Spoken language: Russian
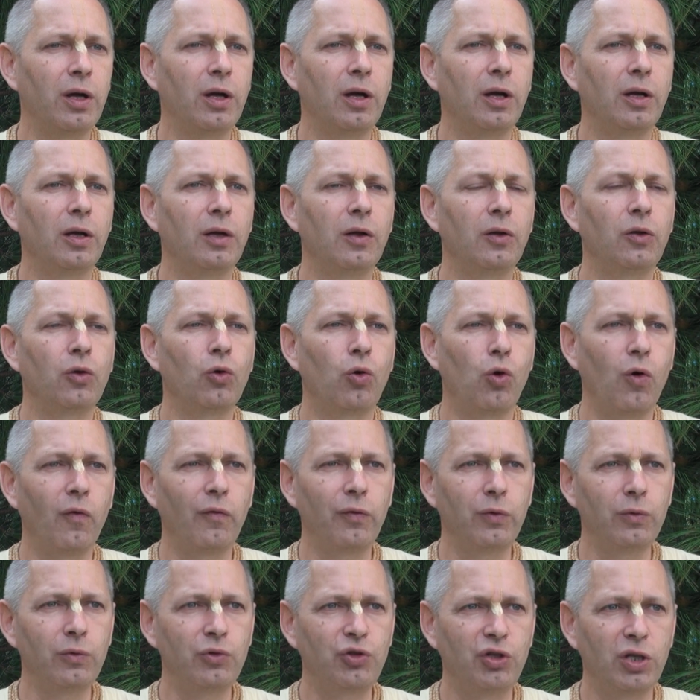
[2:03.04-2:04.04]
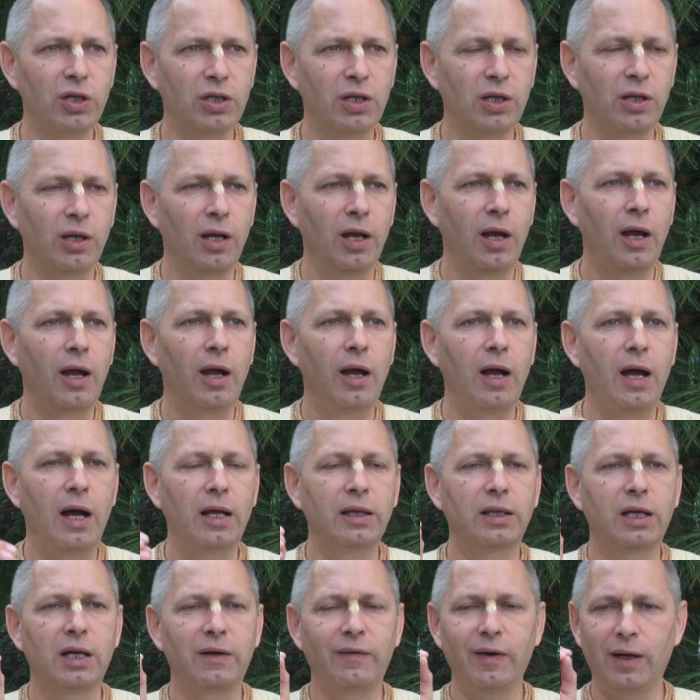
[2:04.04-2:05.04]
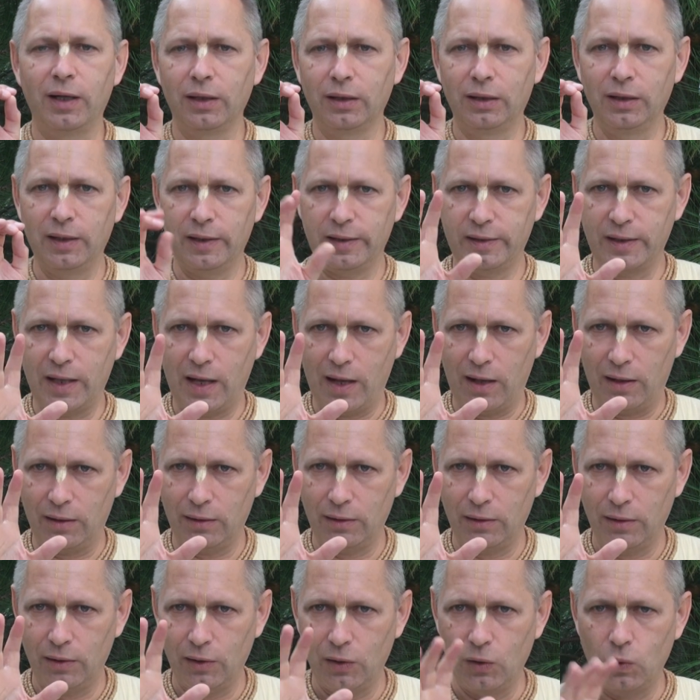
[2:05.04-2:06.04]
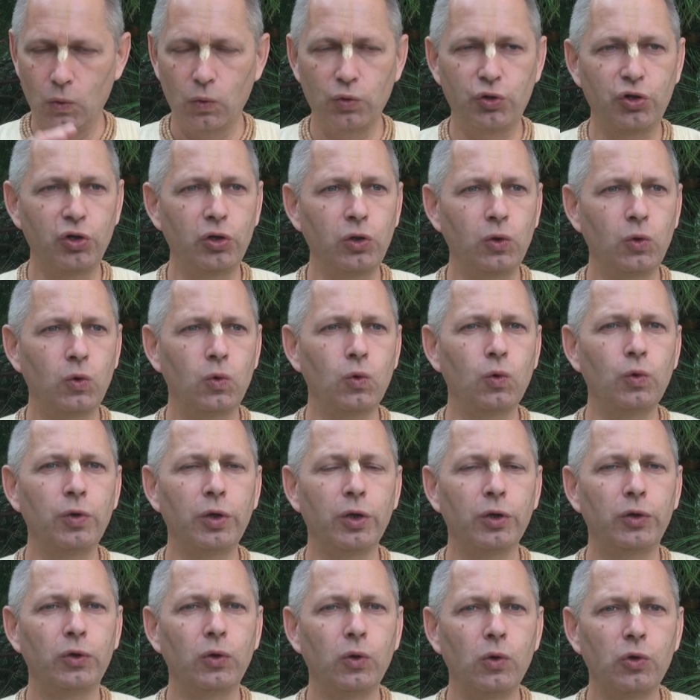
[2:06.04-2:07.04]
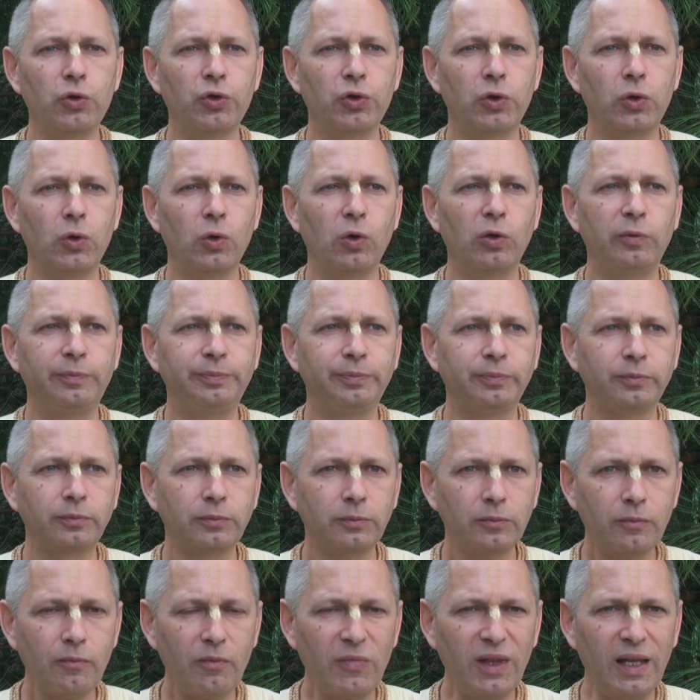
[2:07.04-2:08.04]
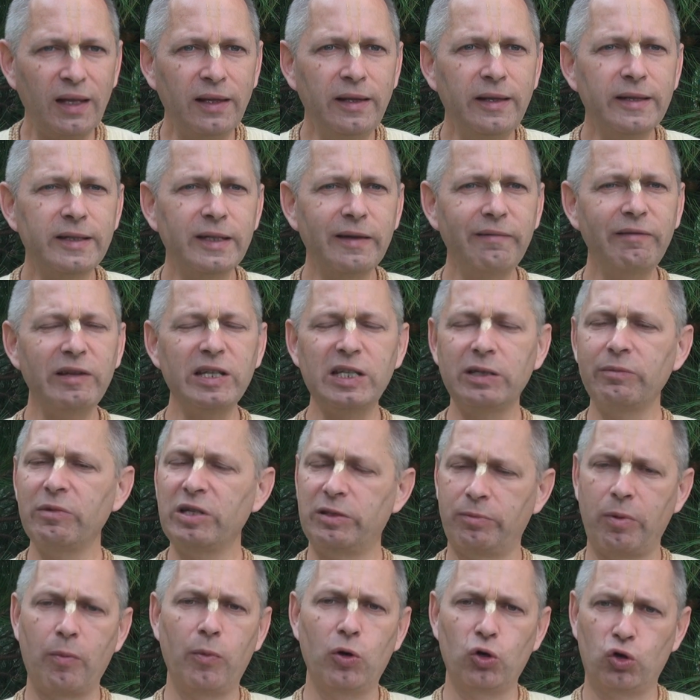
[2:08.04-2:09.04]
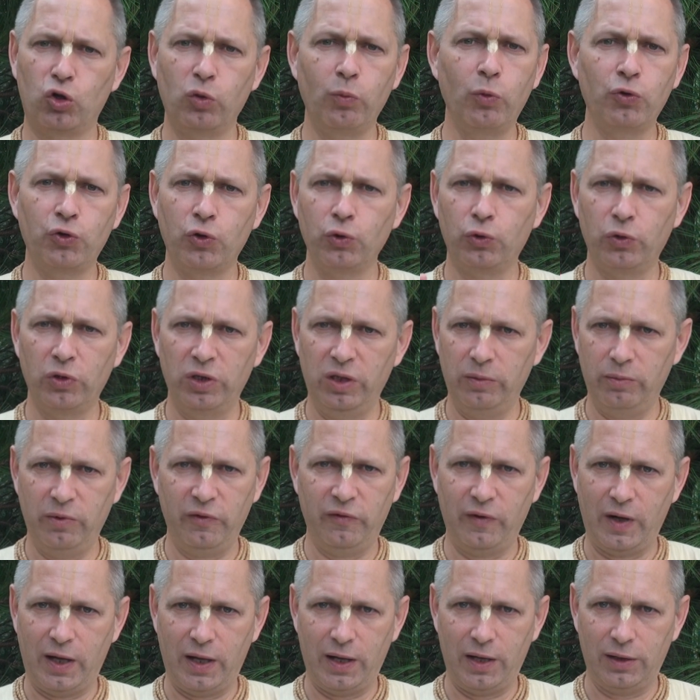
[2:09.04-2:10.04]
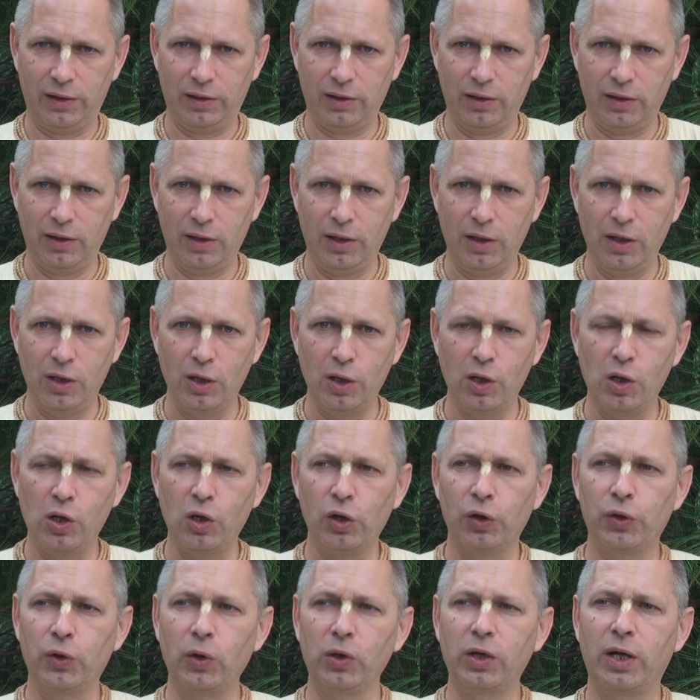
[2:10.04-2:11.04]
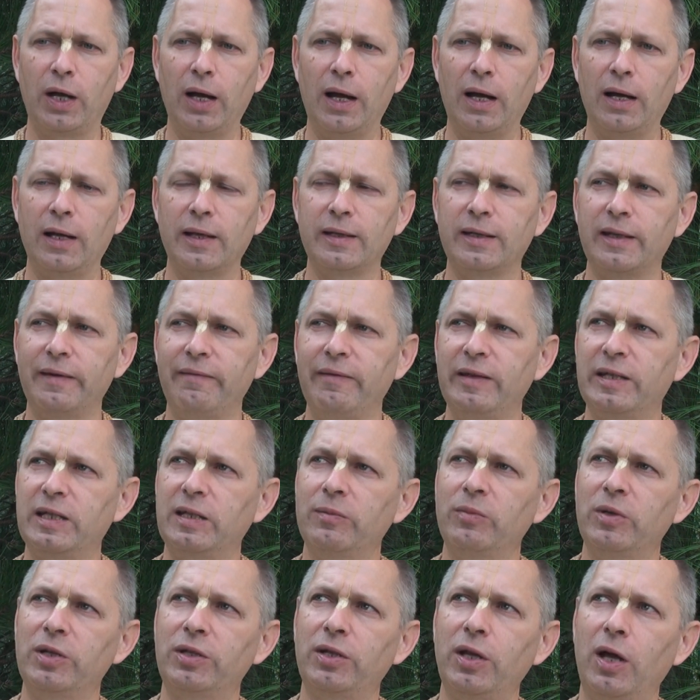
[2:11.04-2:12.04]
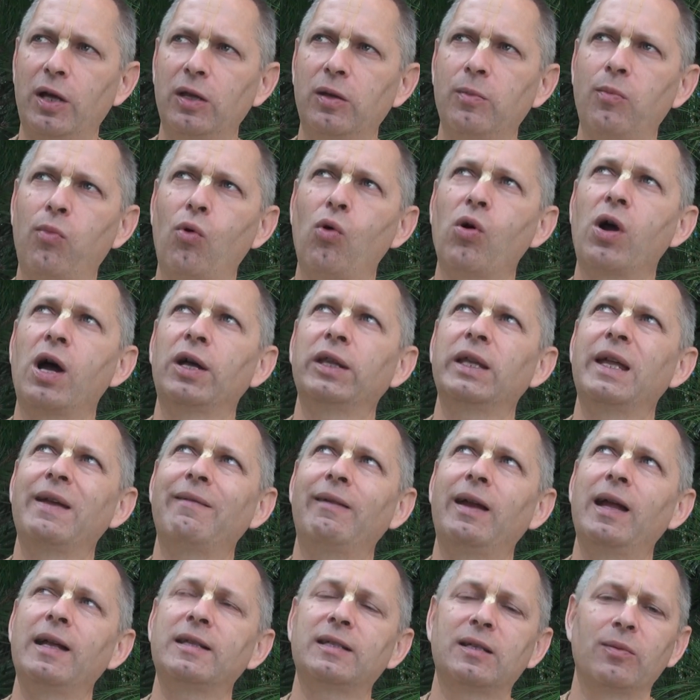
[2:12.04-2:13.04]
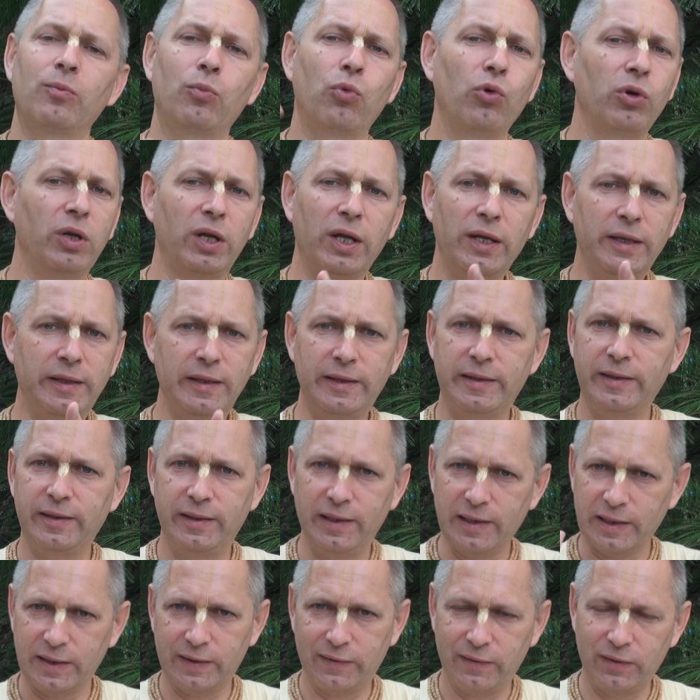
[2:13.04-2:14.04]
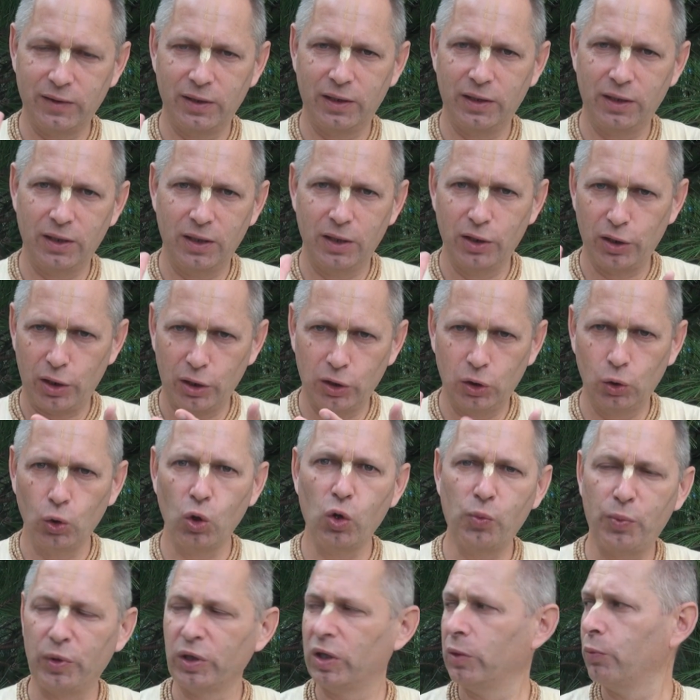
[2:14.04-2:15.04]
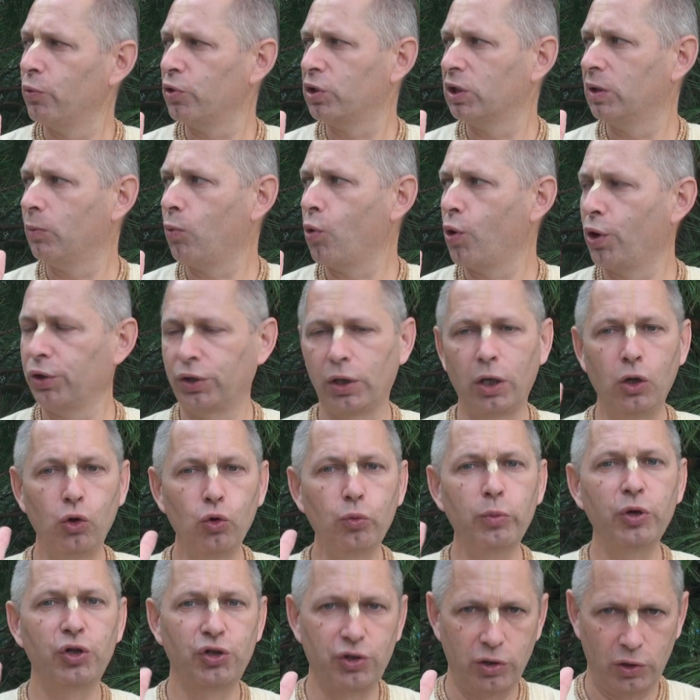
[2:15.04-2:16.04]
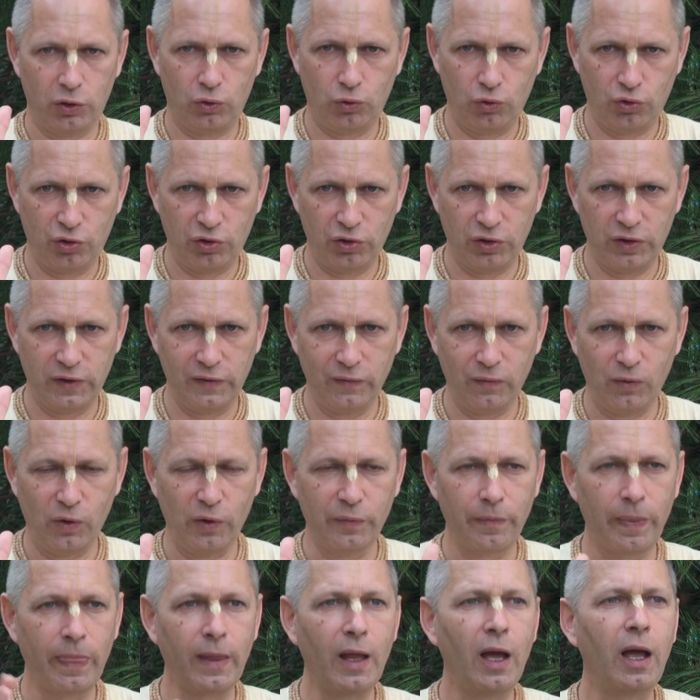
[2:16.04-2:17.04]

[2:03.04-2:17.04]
э, духовный учитель открывает глаза ученику на то, что независимость по большому счету не бывает – только зависимость от Бога, она является более естественной и родной, потому что Бог – это любящее существо.